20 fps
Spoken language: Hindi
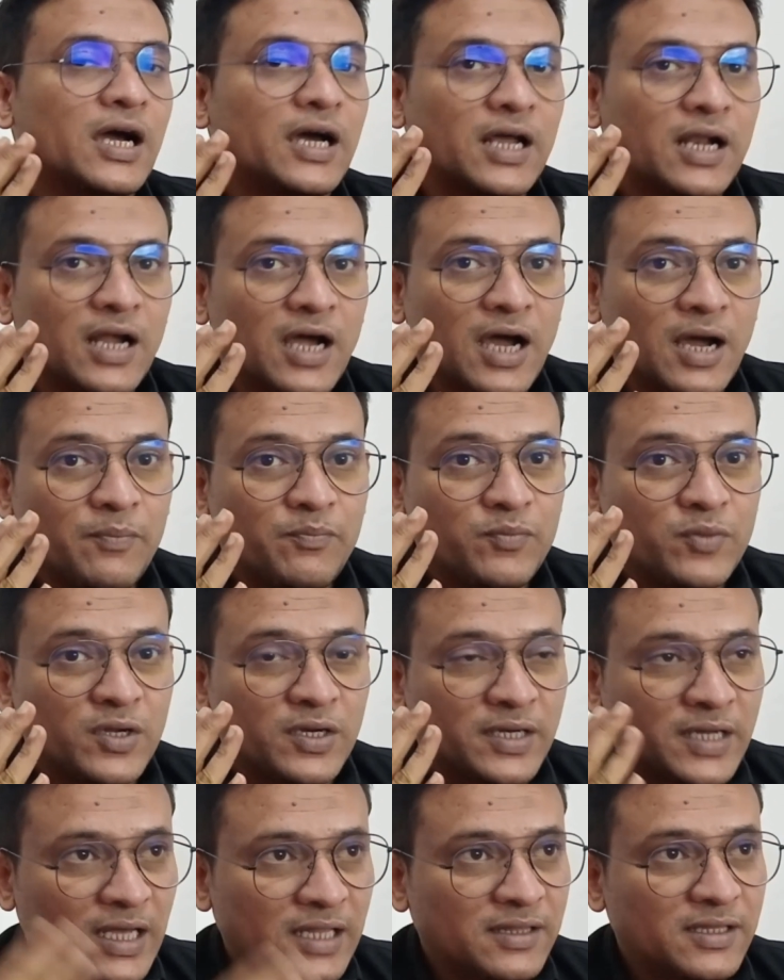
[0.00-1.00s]
अगर आप
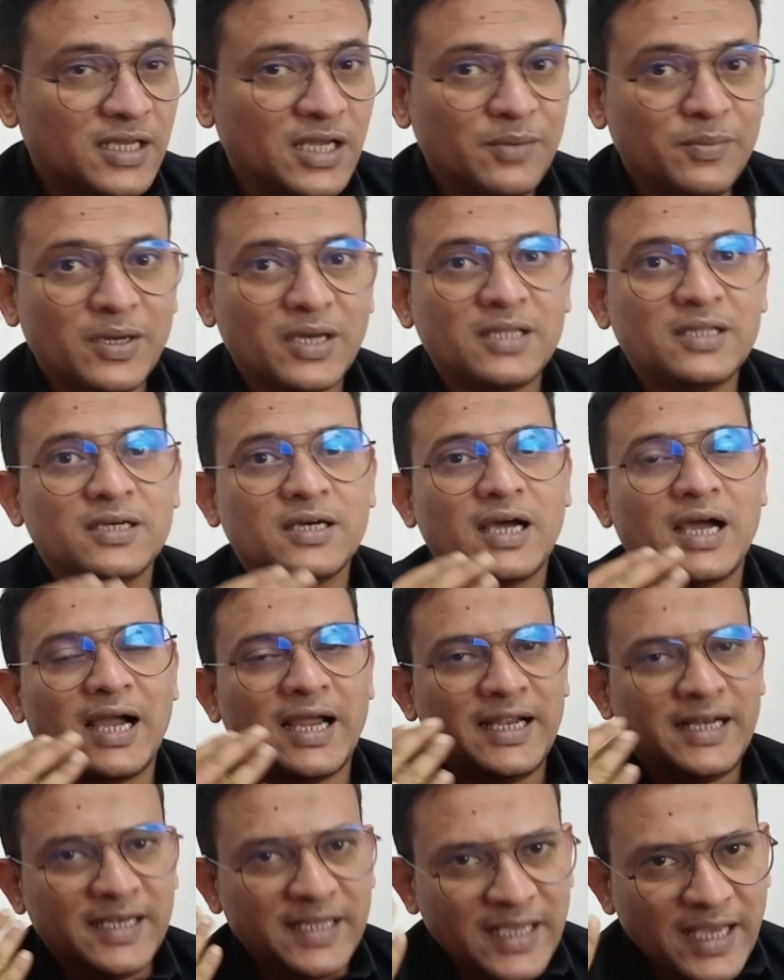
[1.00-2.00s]
टेंथ के बाद
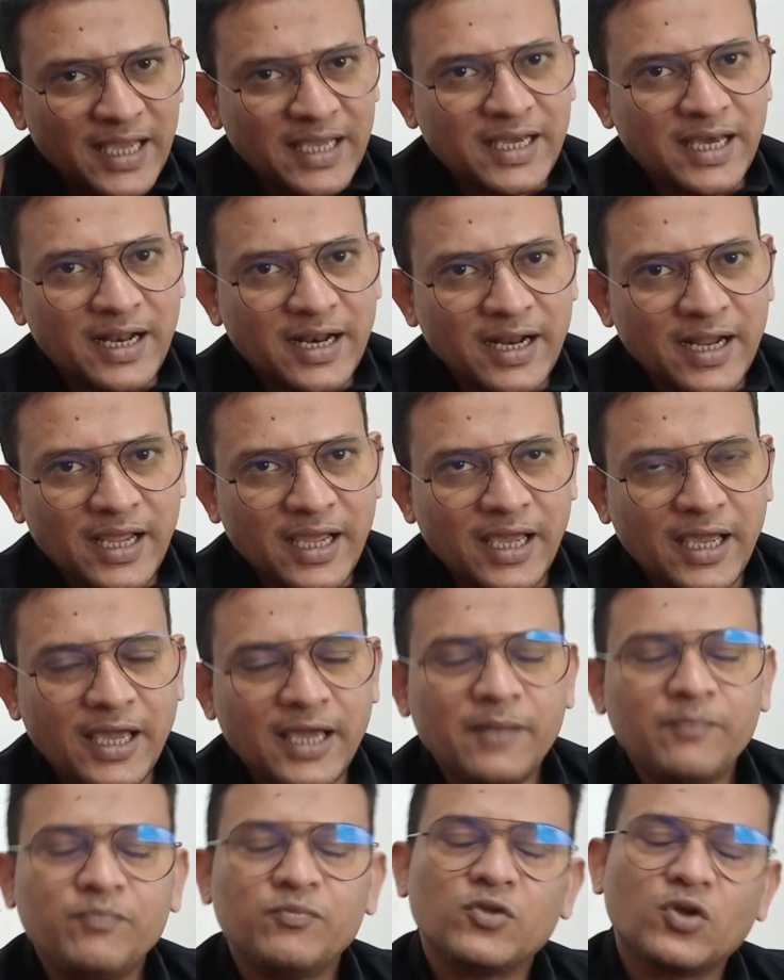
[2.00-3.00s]
आईटीआई कर रहे
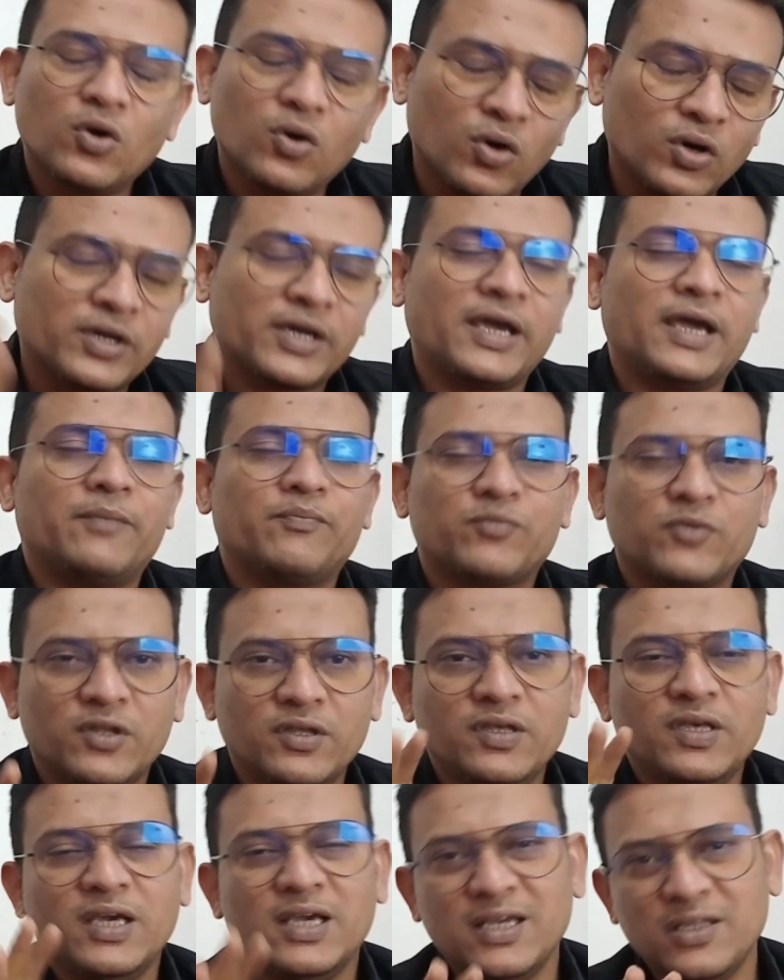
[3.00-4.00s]
हैं ओके
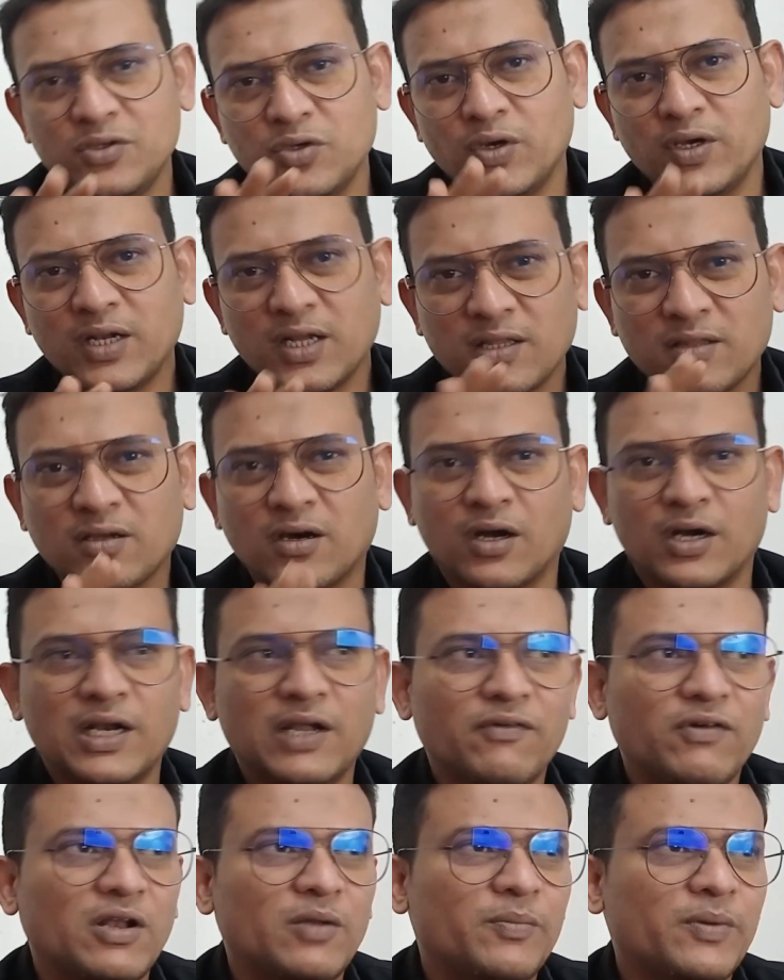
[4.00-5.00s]
ये जो है ना थर्ड
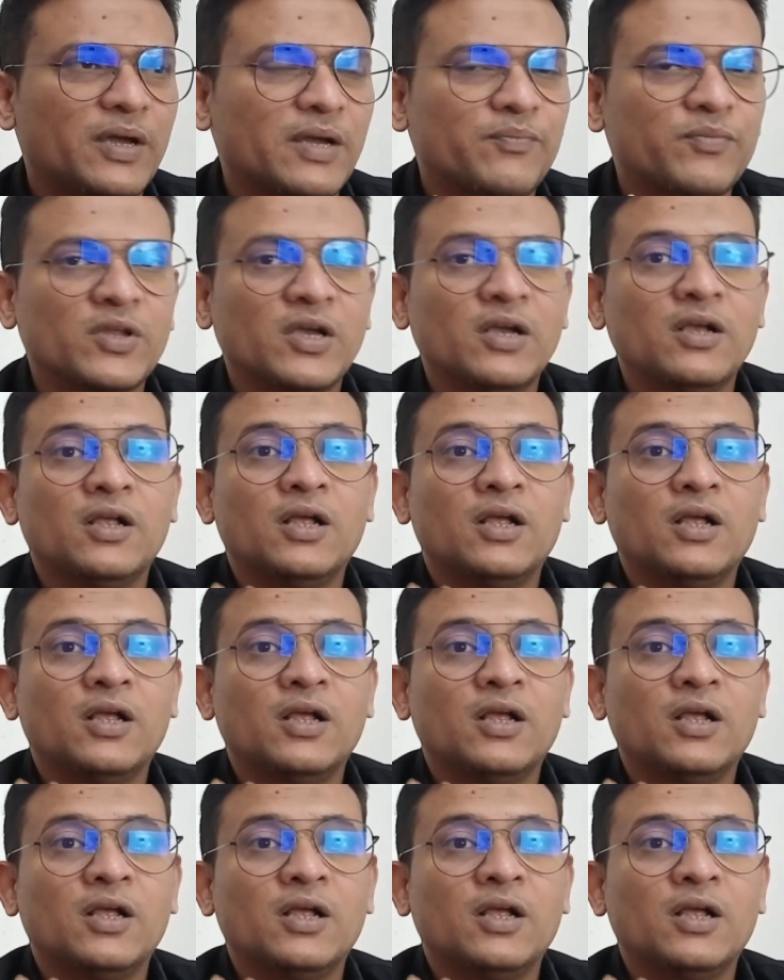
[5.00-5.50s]
लेवल पे है